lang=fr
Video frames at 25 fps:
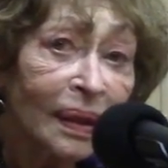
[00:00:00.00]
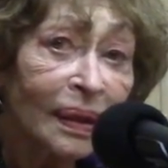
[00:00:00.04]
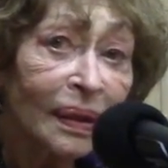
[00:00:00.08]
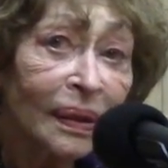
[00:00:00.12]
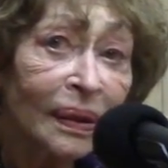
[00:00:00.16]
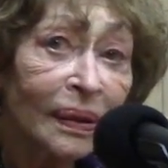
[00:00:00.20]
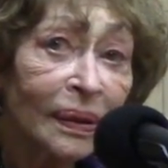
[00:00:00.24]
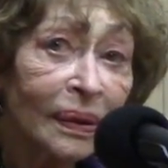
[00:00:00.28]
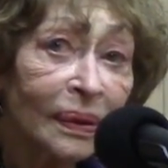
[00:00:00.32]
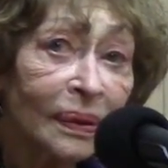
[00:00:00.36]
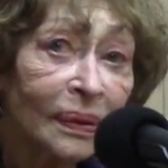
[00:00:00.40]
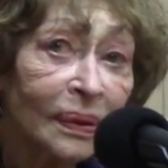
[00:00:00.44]

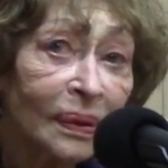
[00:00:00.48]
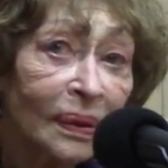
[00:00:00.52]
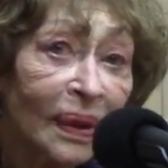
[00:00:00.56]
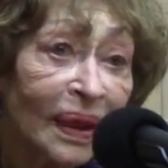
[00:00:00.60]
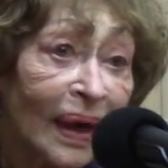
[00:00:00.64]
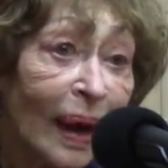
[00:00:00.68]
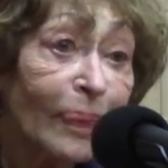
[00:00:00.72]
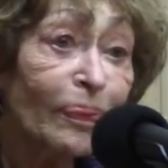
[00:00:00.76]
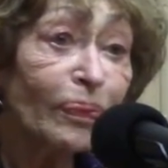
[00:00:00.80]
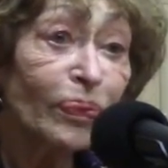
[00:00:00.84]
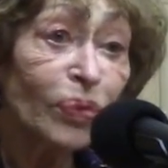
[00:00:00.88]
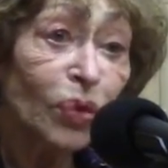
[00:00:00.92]
euh,
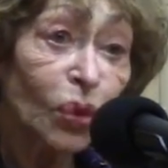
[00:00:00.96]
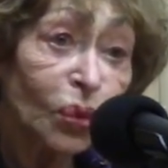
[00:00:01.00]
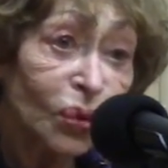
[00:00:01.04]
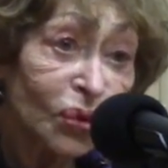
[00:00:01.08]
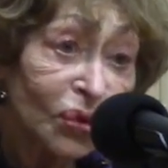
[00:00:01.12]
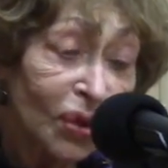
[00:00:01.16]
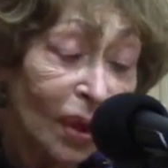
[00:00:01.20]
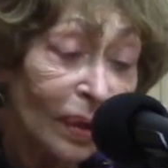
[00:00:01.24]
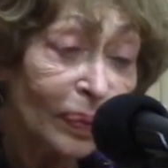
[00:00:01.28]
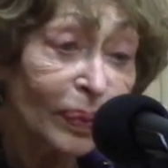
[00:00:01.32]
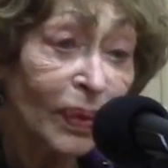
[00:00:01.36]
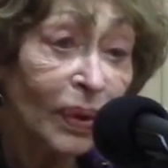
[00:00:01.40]
la, non
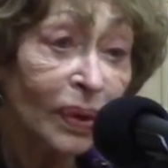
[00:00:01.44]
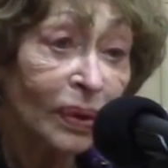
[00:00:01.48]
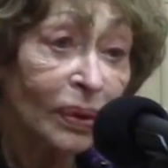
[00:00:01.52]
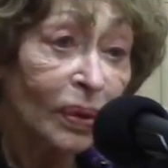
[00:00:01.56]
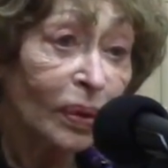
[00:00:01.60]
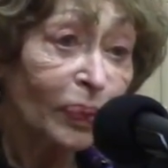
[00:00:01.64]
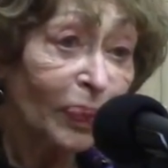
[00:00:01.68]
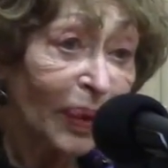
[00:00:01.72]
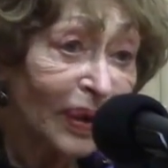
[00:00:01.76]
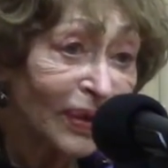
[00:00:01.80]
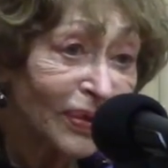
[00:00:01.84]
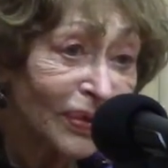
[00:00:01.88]
seulement
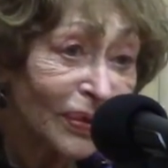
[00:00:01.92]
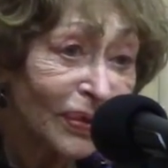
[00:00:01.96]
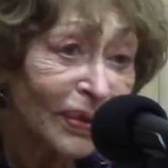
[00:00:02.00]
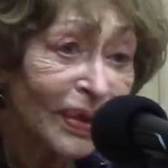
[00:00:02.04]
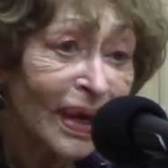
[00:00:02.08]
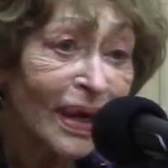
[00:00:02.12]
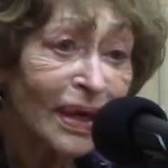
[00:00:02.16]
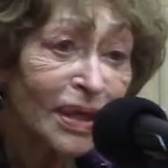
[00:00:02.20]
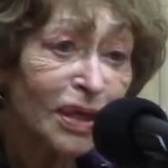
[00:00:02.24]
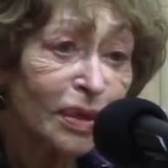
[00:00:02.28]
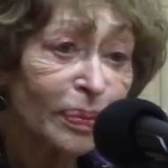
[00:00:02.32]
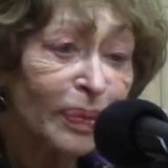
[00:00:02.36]
le
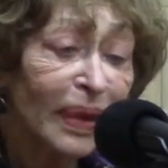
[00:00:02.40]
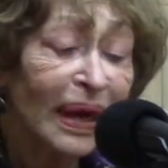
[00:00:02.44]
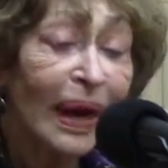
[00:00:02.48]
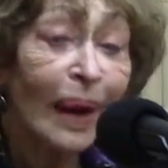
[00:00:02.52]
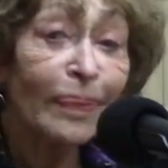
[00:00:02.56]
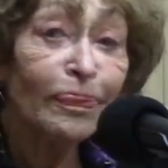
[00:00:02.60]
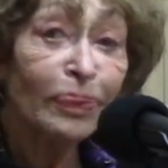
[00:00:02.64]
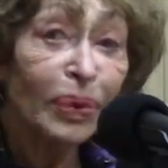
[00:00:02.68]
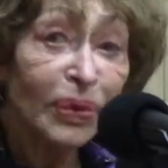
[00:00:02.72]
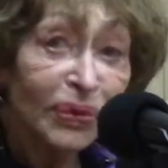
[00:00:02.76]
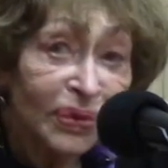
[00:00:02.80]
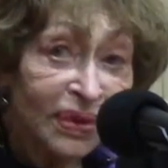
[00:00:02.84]
personnage, mais
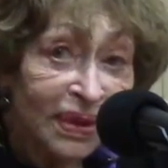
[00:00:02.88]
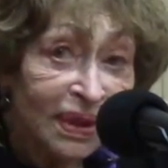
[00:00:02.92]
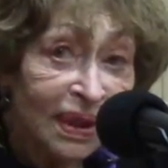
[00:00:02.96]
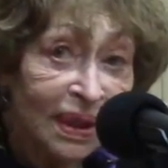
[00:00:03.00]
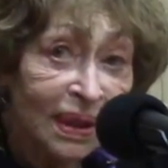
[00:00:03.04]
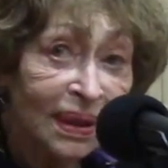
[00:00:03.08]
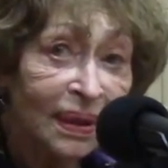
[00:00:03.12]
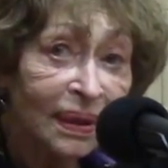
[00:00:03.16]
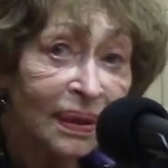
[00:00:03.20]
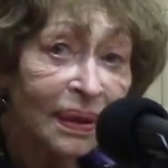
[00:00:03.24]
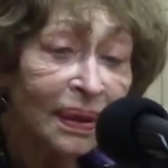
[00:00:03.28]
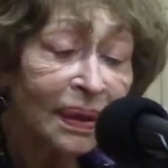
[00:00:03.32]
la
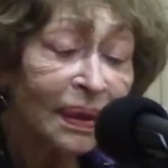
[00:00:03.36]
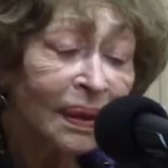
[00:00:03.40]
pensée